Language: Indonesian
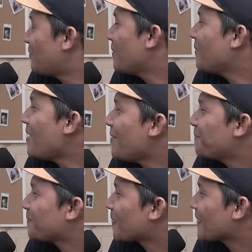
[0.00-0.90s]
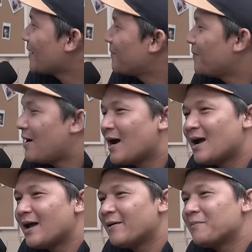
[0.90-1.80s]
tapi memang
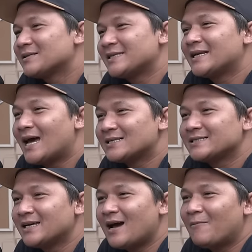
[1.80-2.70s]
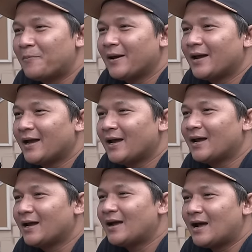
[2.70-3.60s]
memang emang ciri khasnya HP
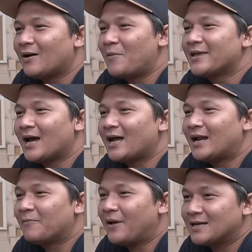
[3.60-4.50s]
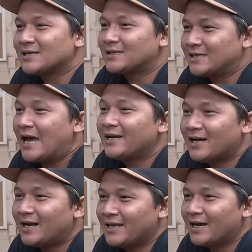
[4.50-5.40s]
hmm. kebanyakan HP asal China
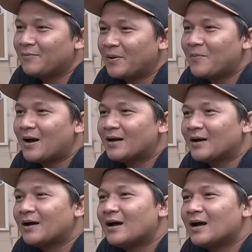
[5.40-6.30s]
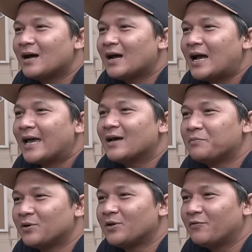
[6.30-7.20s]
kali ya. Memang yeah. Iya. uh, kayak
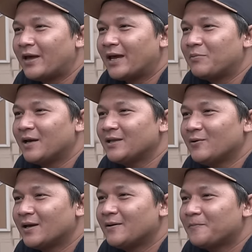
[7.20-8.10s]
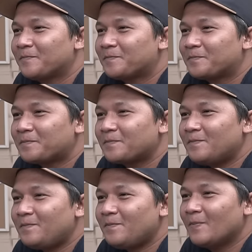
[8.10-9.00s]
beautify kayak begitu ya. Betul